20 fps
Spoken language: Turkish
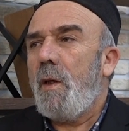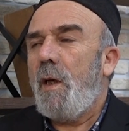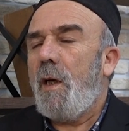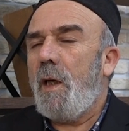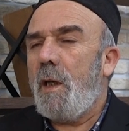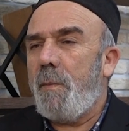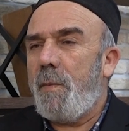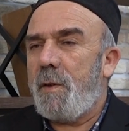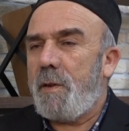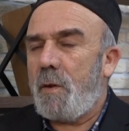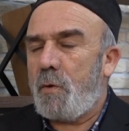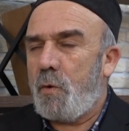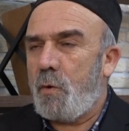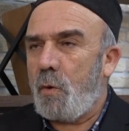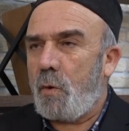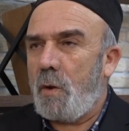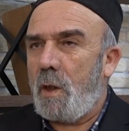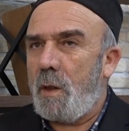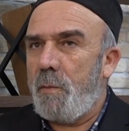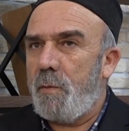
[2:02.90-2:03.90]
elbette
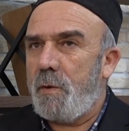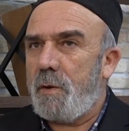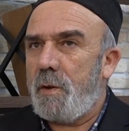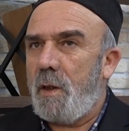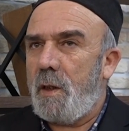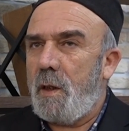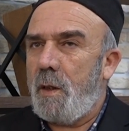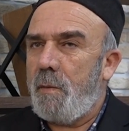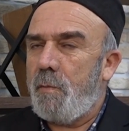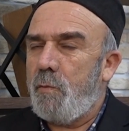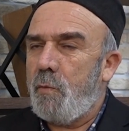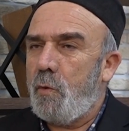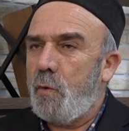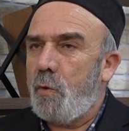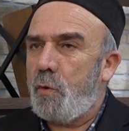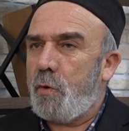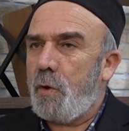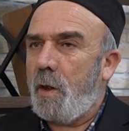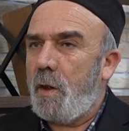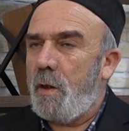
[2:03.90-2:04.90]
çocuklarımız hele bu
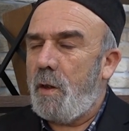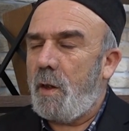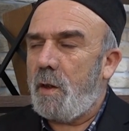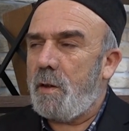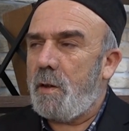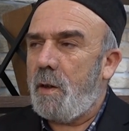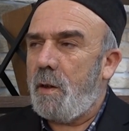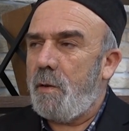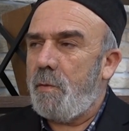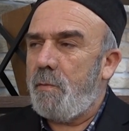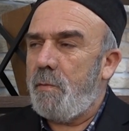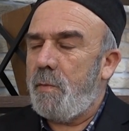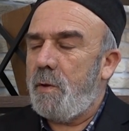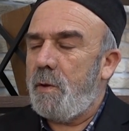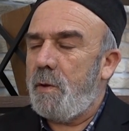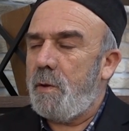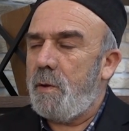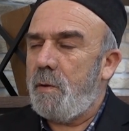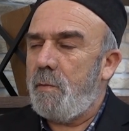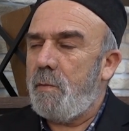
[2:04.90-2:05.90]
üç aylarda
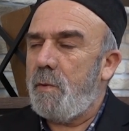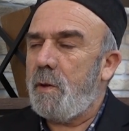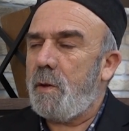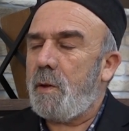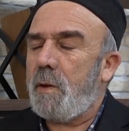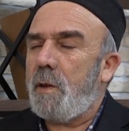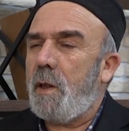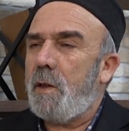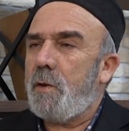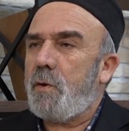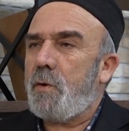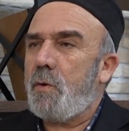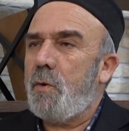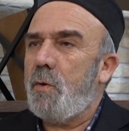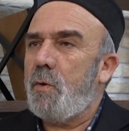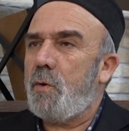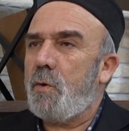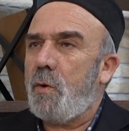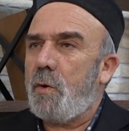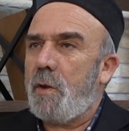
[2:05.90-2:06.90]
bir birkaç
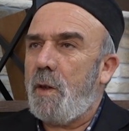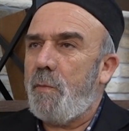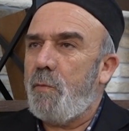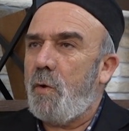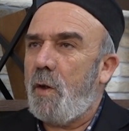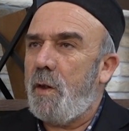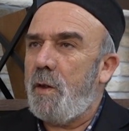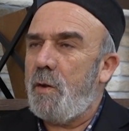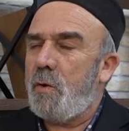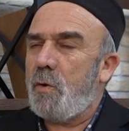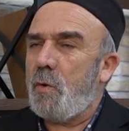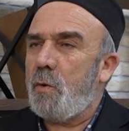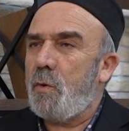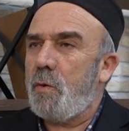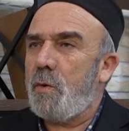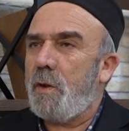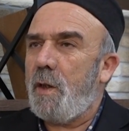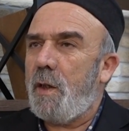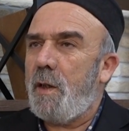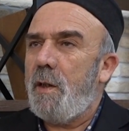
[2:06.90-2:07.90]
gün sonra bu ayın
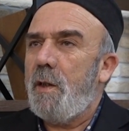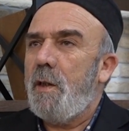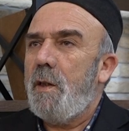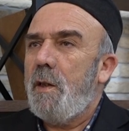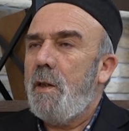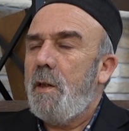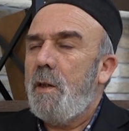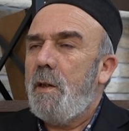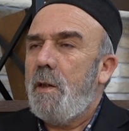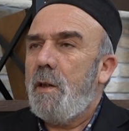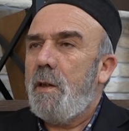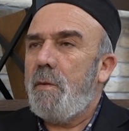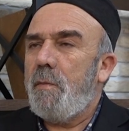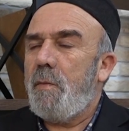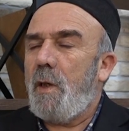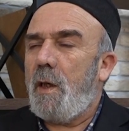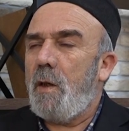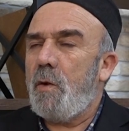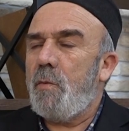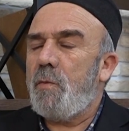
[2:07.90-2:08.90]
sonunda e,
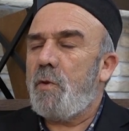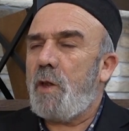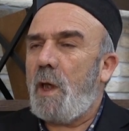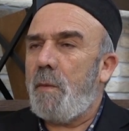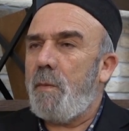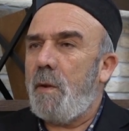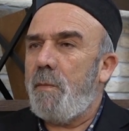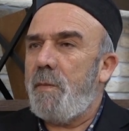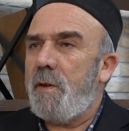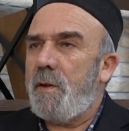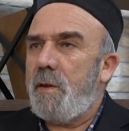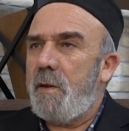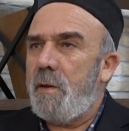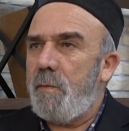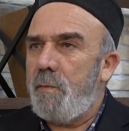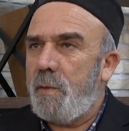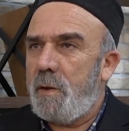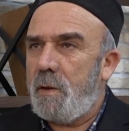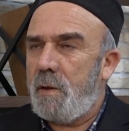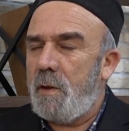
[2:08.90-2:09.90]
malum Şaban
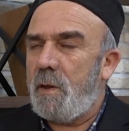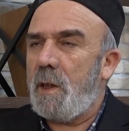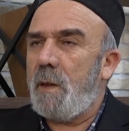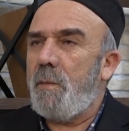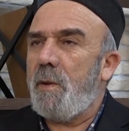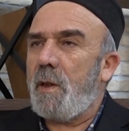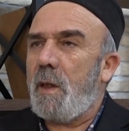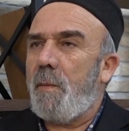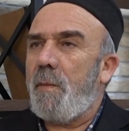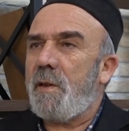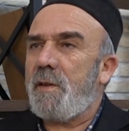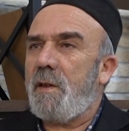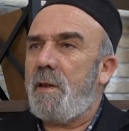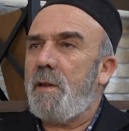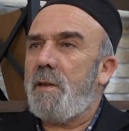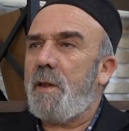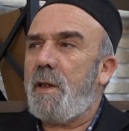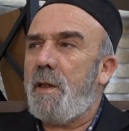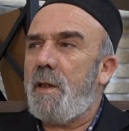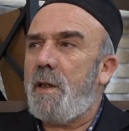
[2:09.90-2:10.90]
bitti, bittiği gibi
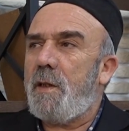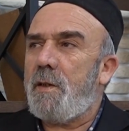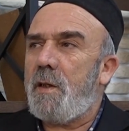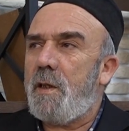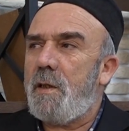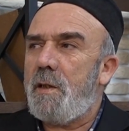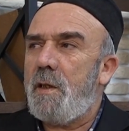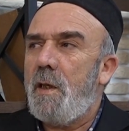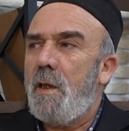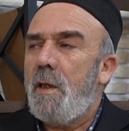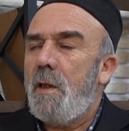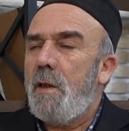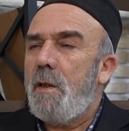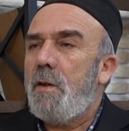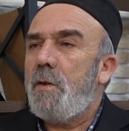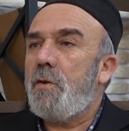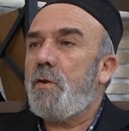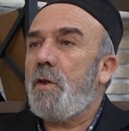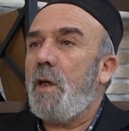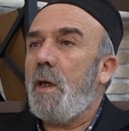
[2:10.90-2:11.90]
Ramazan'a da gireceğiz.
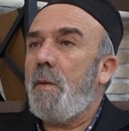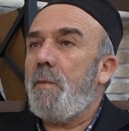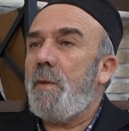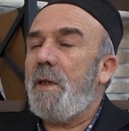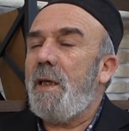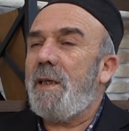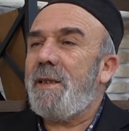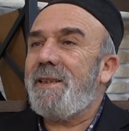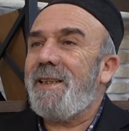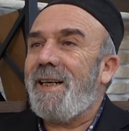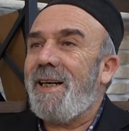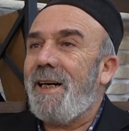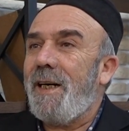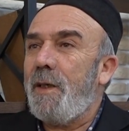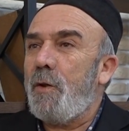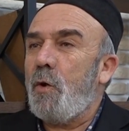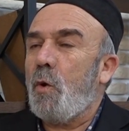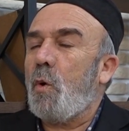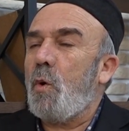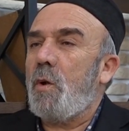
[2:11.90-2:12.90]
Camiler
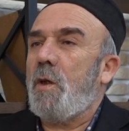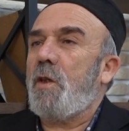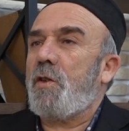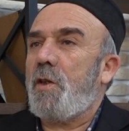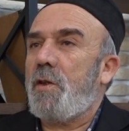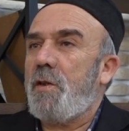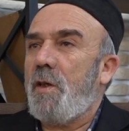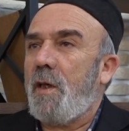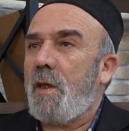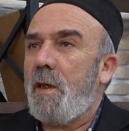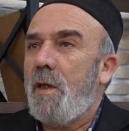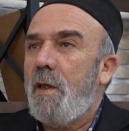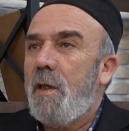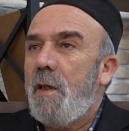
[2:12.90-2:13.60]
daha yoğunlaşacak.